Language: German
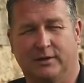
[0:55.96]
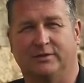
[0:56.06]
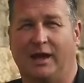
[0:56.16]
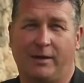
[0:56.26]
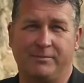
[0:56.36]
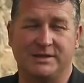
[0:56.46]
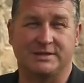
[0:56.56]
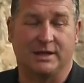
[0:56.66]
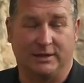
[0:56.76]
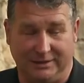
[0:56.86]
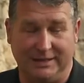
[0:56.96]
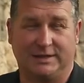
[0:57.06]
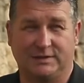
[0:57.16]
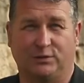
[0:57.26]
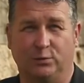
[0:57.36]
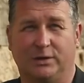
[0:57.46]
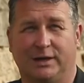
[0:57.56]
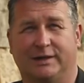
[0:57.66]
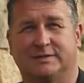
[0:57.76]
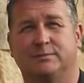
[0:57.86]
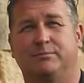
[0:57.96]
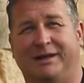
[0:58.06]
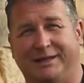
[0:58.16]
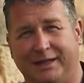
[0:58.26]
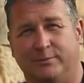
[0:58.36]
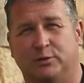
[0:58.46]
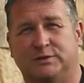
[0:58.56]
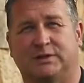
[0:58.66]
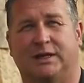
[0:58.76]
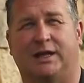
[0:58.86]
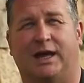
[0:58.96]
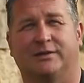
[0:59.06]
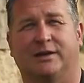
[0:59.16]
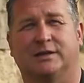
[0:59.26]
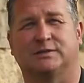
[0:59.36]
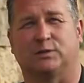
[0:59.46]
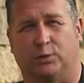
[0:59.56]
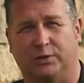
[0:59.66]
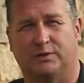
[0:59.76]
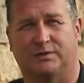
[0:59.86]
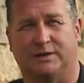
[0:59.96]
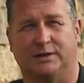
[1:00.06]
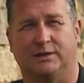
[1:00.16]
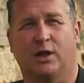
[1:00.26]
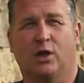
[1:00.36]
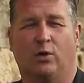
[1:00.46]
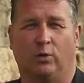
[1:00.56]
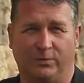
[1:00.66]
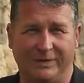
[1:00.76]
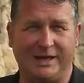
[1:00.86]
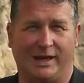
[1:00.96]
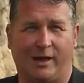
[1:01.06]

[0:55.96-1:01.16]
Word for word: Sie haben es nicht zugelassen, Madrid musste den Antrag zurückziehen und wir